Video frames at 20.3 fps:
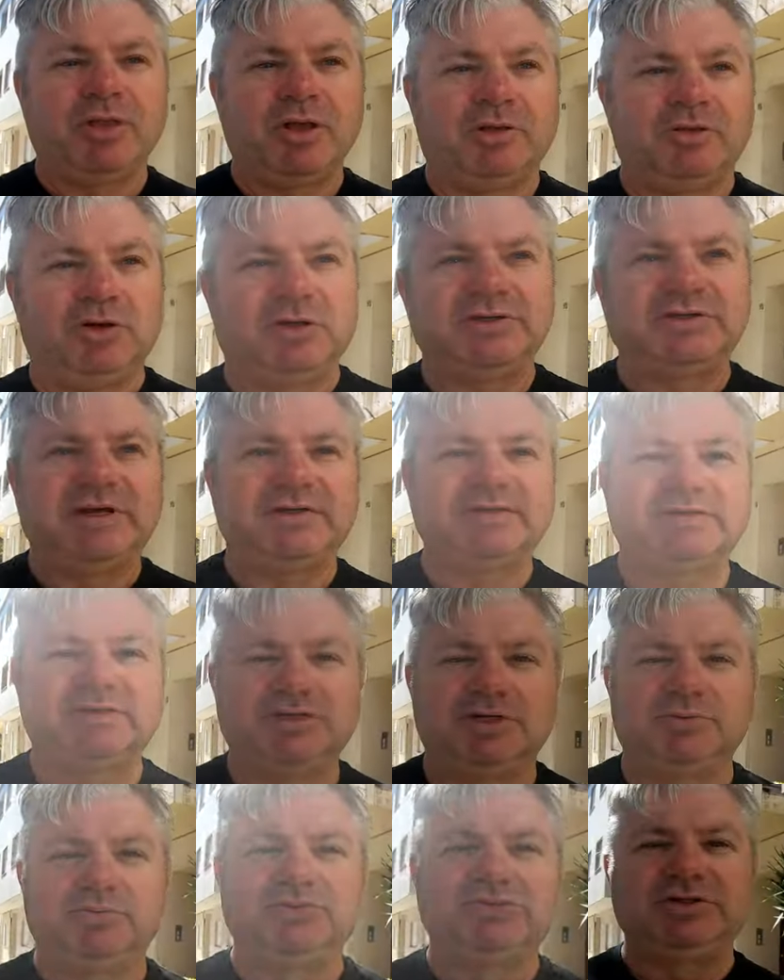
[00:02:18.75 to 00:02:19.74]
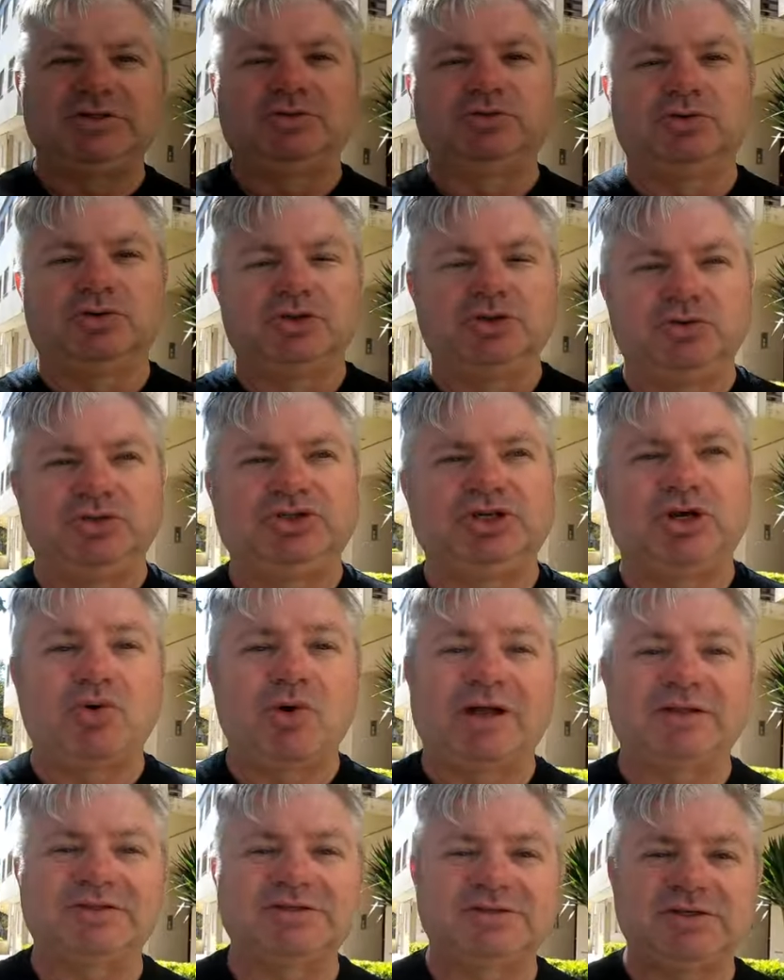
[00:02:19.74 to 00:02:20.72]
nós gastamos em torno de
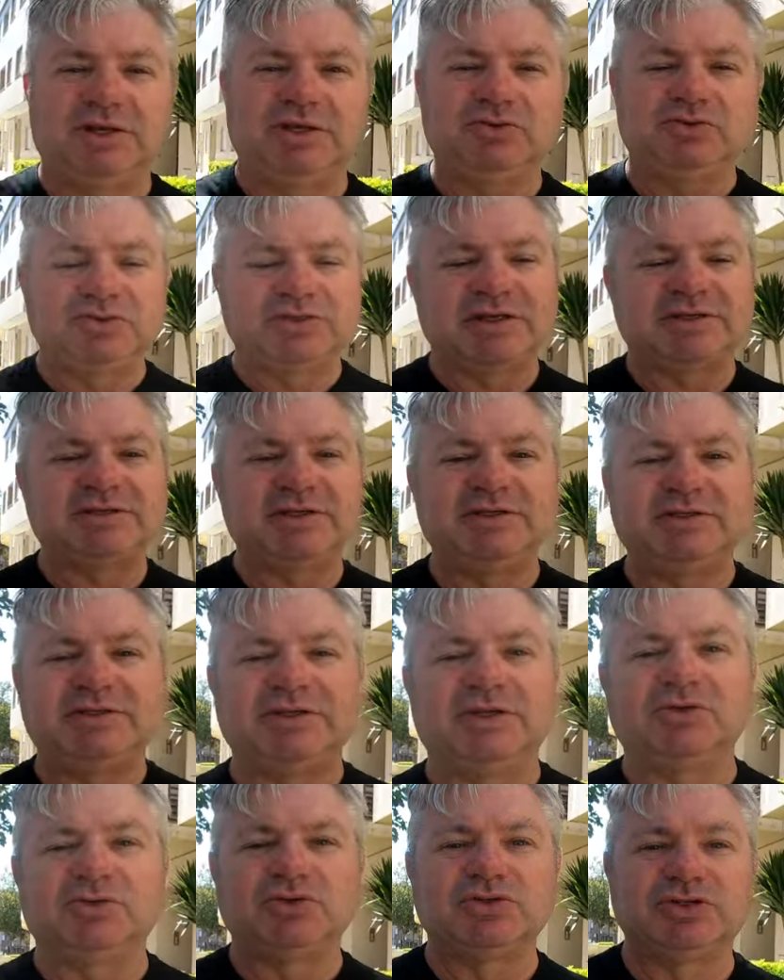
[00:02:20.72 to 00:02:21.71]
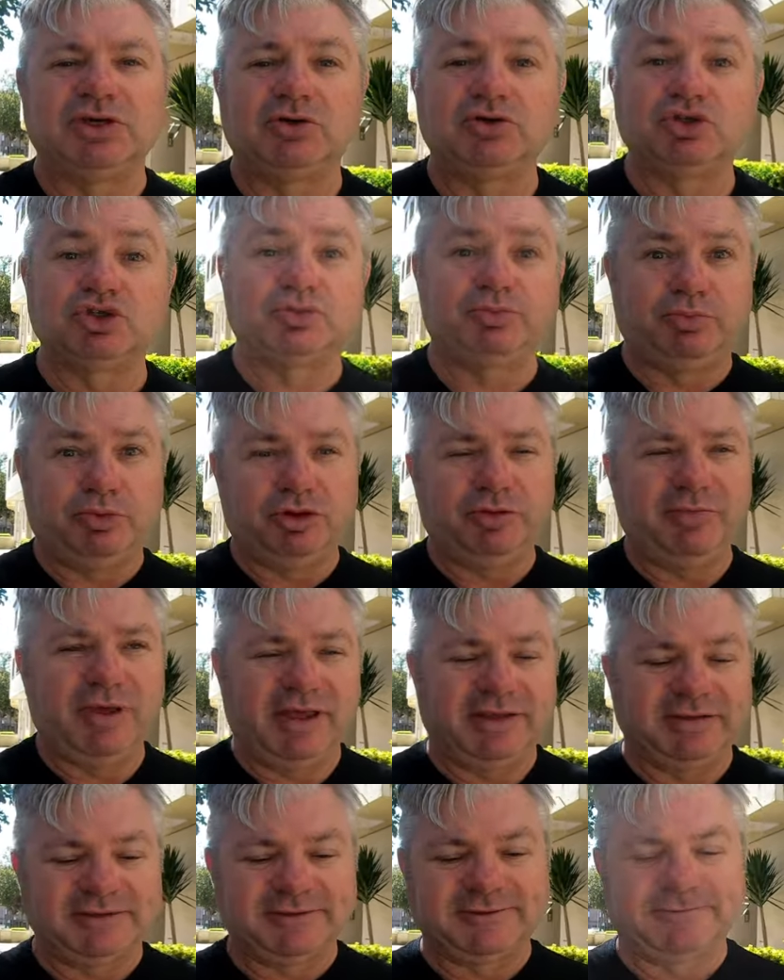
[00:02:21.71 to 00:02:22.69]
400 a 600 euros por
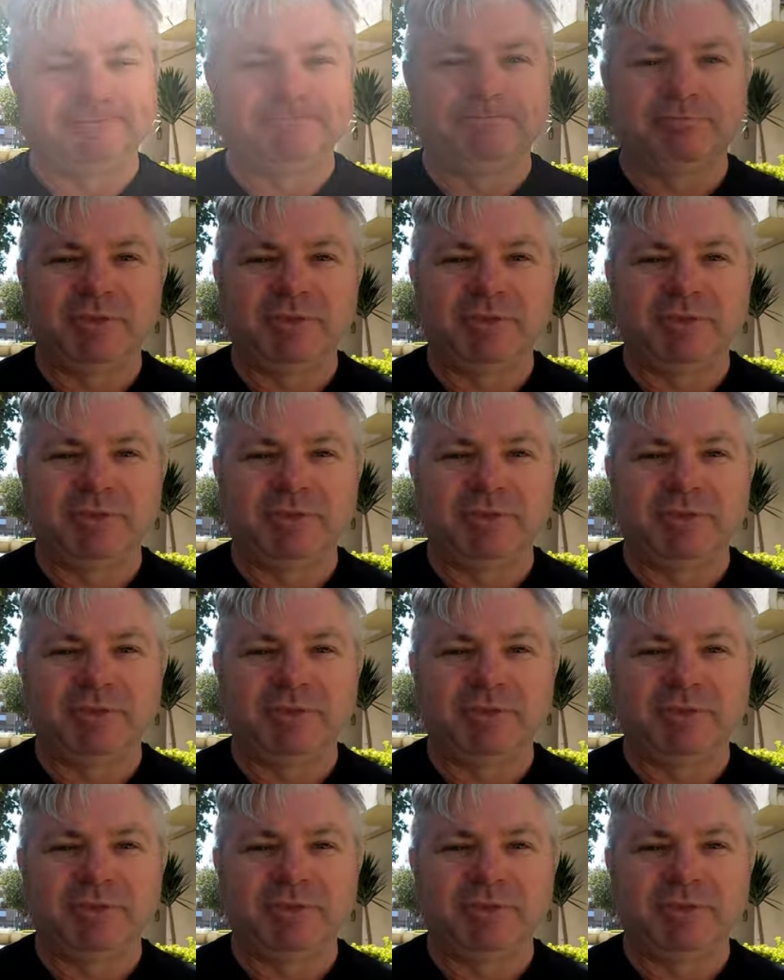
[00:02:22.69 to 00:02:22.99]
mês.